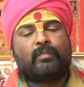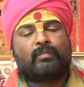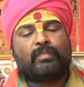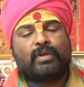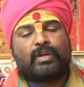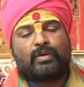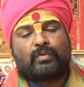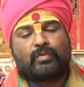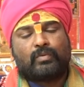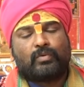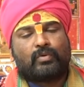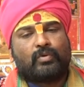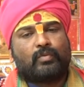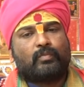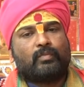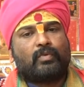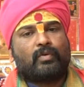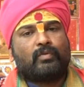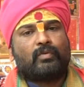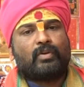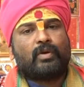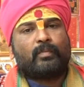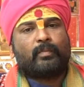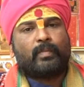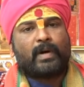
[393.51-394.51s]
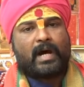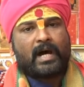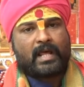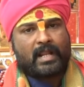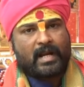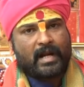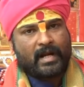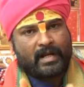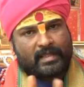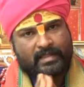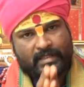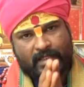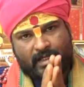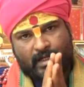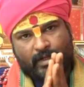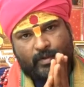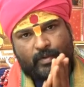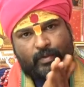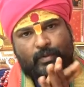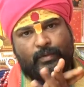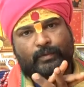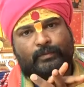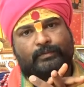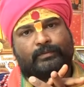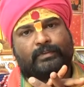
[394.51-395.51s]
మీ కుటుంబంలో
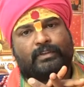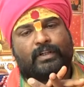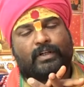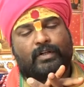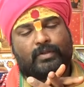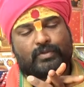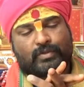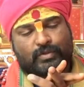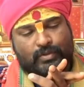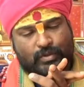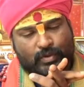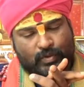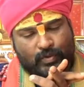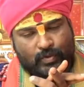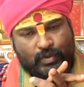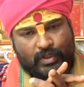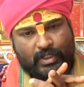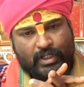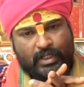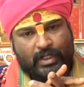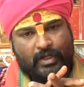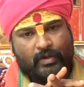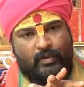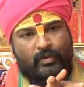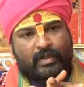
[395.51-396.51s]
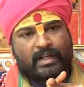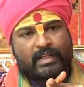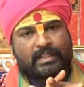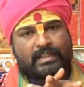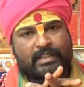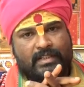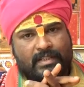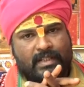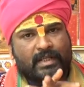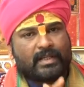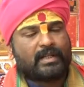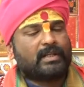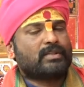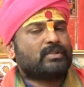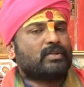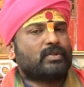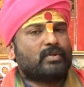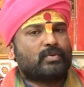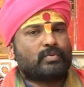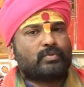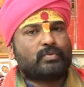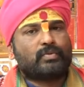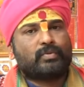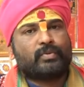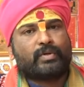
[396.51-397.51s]
పారాడతాడు నడుస్తూ ఉంటాడు ఖచ్చితంగా
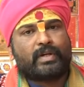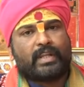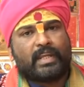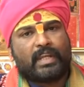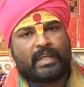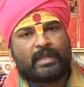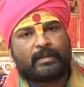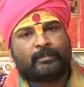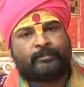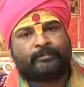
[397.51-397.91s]
జరుగుతుంది